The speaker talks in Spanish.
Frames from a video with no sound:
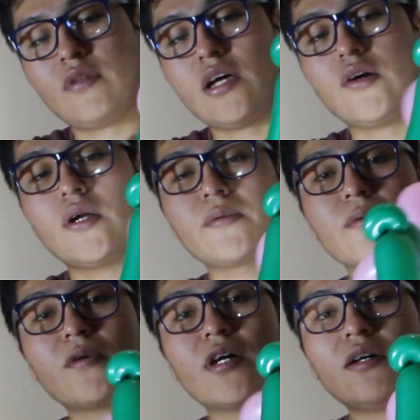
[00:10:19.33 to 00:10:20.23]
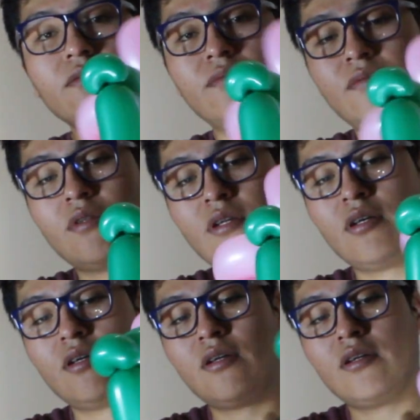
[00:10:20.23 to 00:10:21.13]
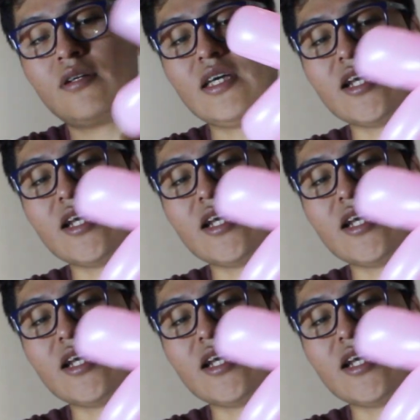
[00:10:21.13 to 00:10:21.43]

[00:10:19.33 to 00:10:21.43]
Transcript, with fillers: hago la burbuja y